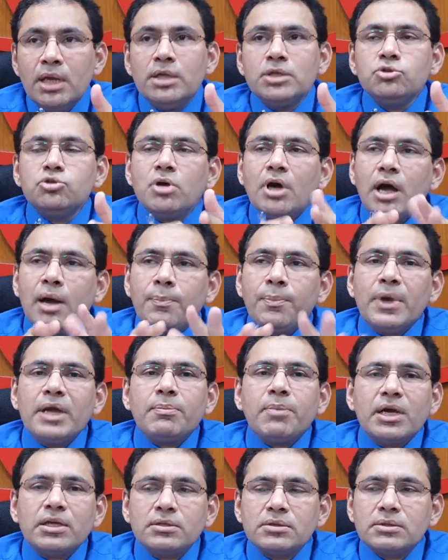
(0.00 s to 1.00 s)
जो आपके
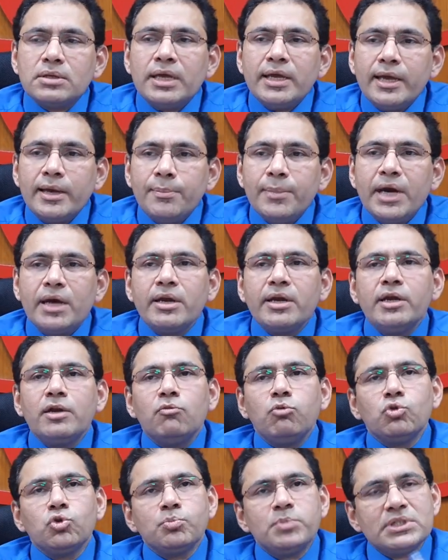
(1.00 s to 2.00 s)
पास है मार्केट
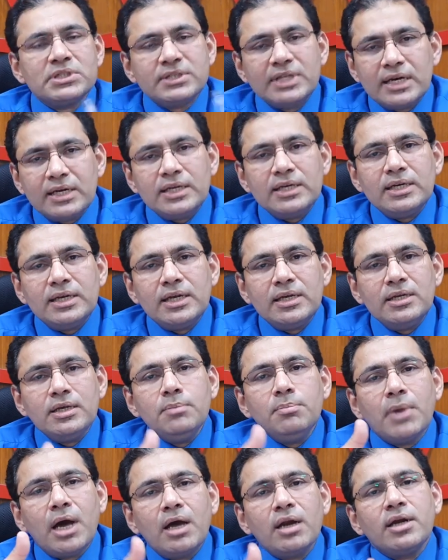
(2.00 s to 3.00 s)
वो उस पर स्ट्रैटिक रहेगी
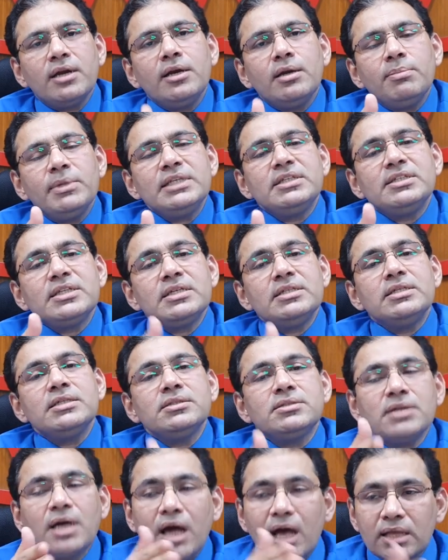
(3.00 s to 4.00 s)
मार्केट में
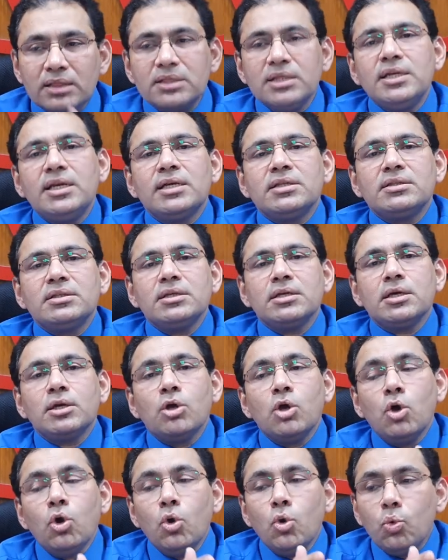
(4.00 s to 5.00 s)
चेंजेस आती रहती हैं
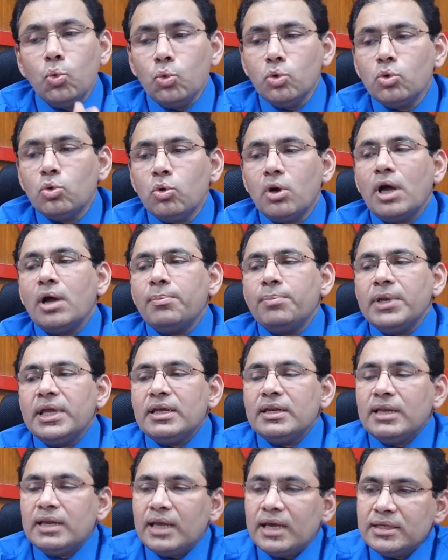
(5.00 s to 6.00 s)
उनको आपने
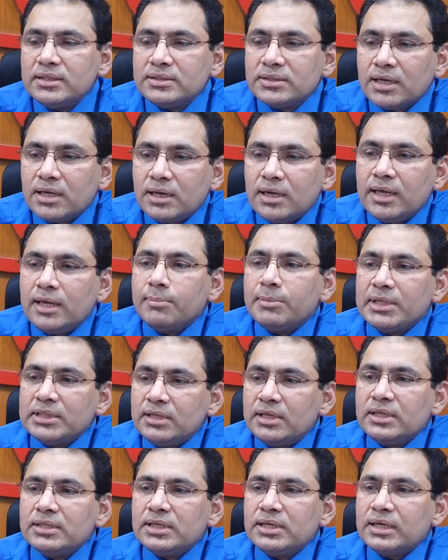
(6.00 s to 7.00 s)
एनालाइज करना है
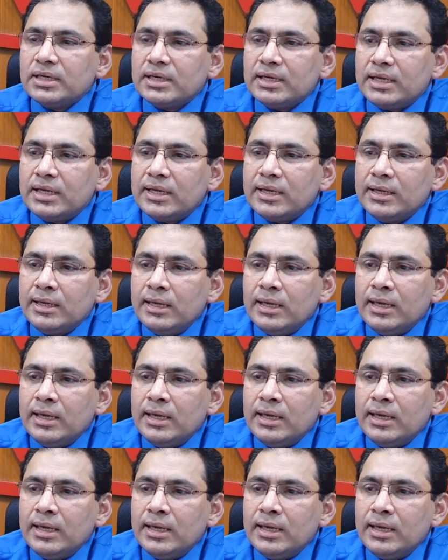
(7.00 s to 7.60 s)
मद्देनज़र रखना है